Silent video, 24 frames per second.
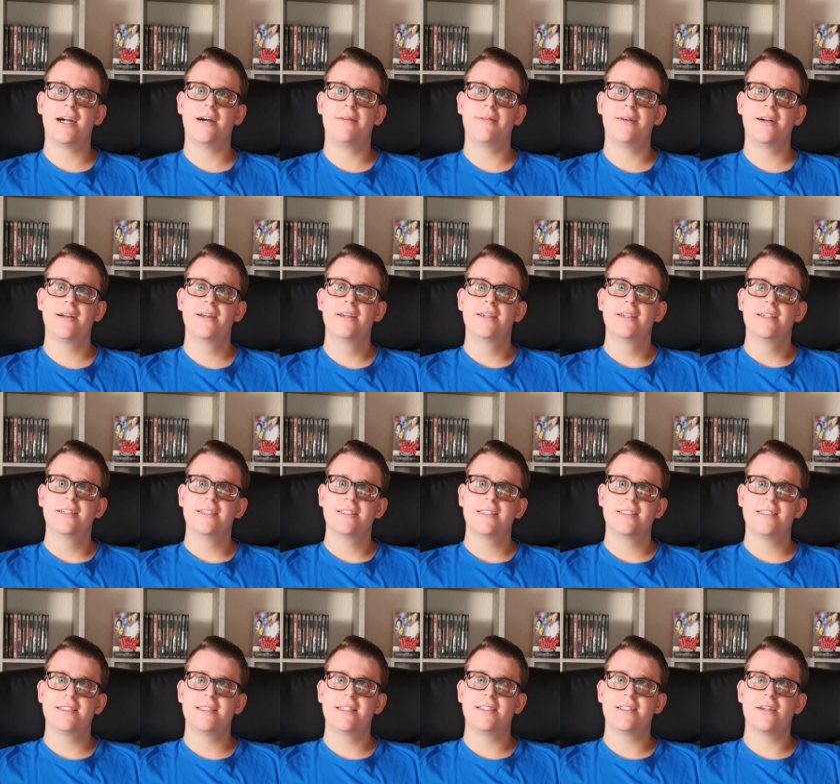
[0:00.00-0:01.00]
Aber das
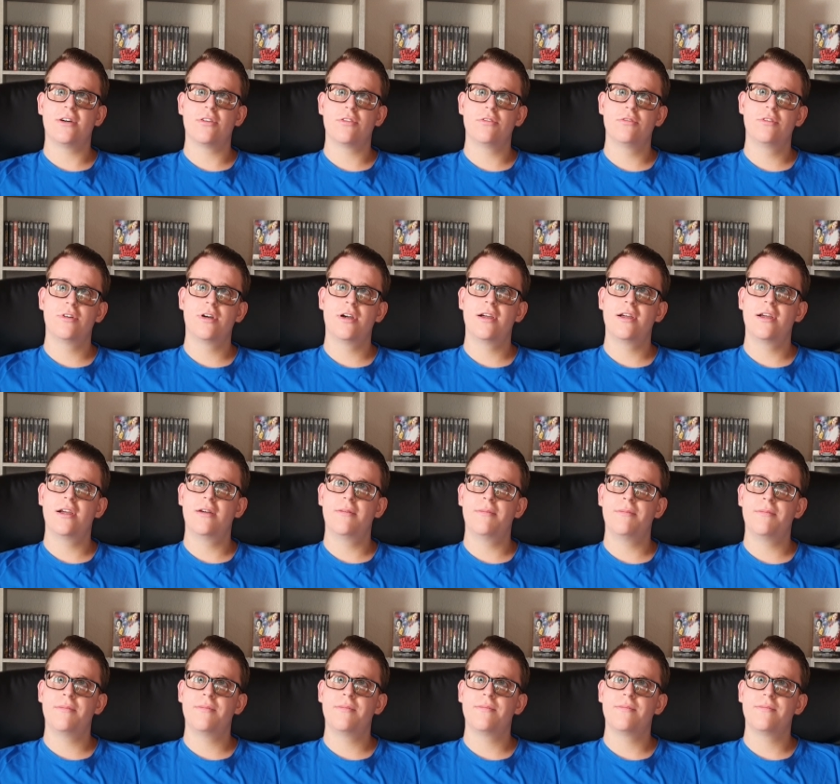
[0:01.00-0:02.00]
ist jetzt auch nur
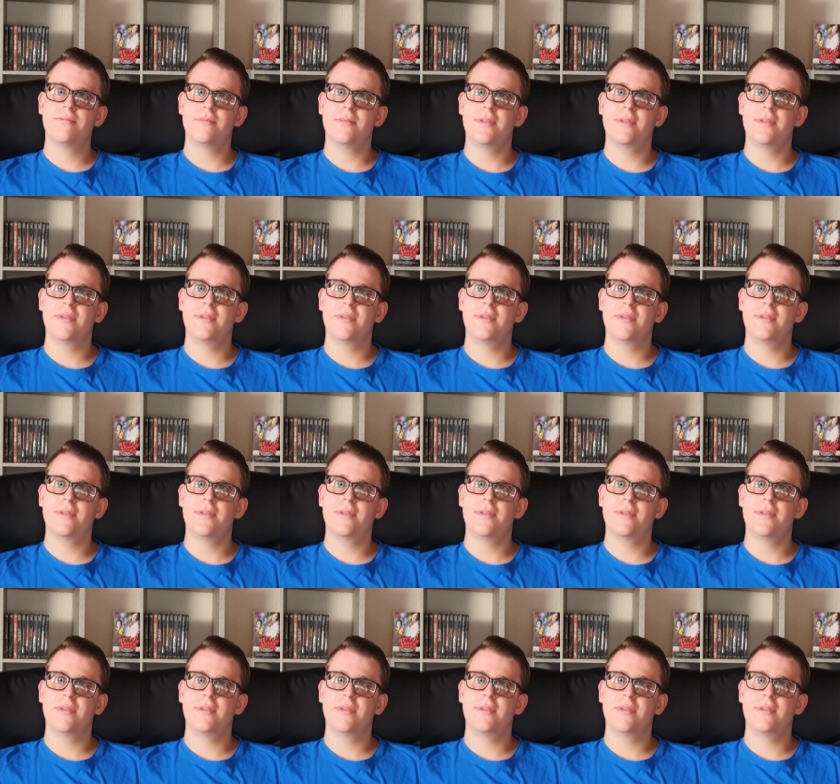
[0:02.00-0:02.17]
ähm,